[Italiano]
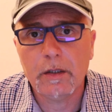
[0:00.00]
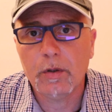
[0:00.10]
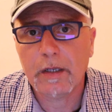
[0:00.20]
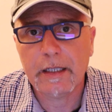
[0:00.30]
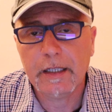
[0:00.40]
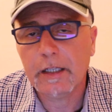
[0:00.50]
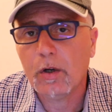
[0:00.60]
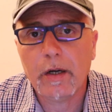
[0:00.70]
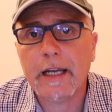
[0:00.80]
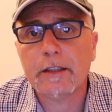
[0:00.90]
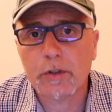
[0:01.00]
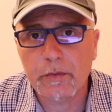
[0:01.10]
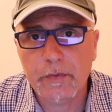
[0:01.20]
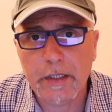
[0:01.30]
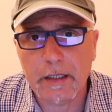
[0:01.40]
lo caricherò e andrò
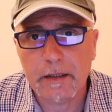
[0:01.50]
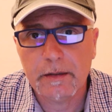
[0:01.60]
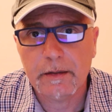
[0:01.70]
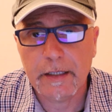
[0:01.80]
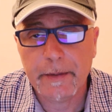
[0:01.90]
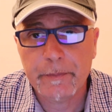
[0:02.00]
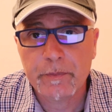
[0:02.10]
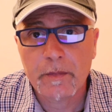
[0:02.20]
via. Eh?